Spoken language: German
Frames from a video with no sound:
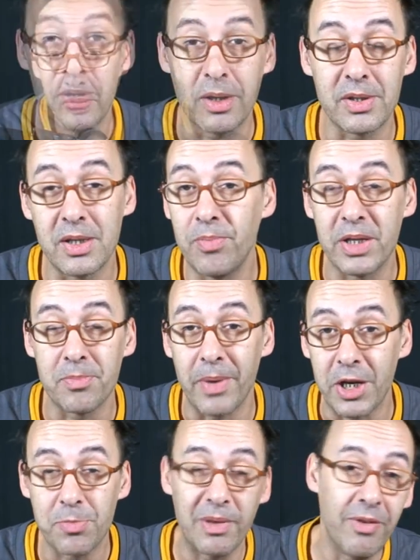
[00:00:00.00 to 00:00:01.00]
Ganz simples
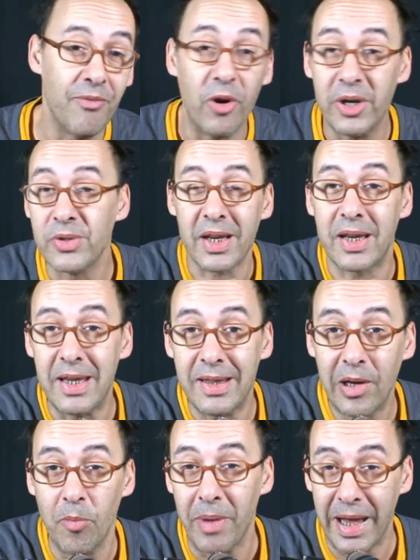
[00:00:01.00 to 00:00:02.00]
Beispiel, wir wollen unsere
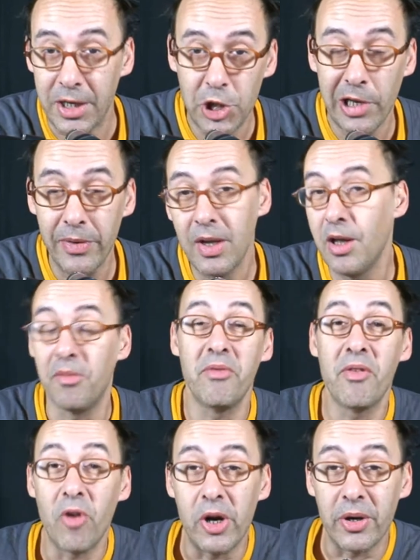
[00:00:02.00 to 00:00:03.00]
Kinder umhätscheln, aber
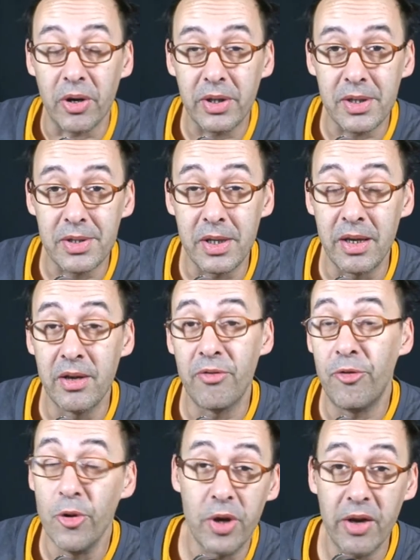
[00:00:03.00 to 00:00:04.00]
wir wollen auch, dass sie
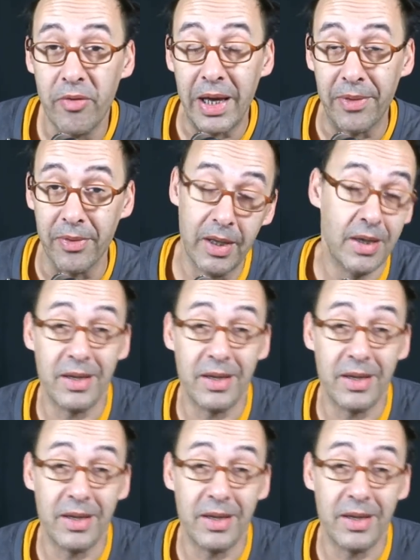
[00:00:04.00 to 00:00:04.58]
Flüge werden.